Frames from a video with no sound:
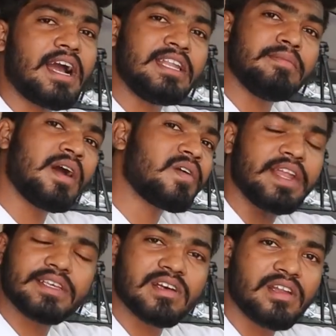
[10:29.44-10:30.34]
కానీ మాకు
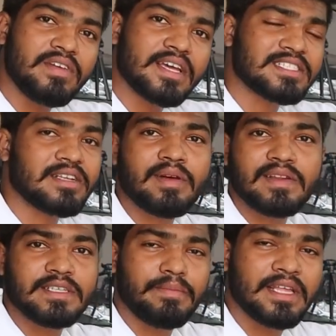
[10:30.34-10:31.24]
నెక్సాన్ ఈవీ
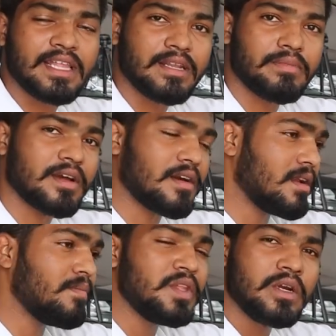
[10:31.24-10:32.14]
కస్టమర్లు చెప్పిన దాని
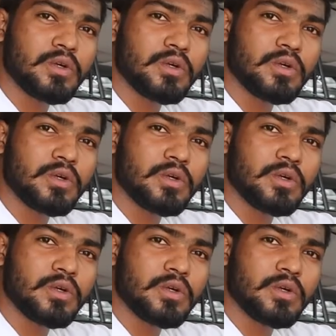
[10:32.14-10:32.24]
ప్రకారం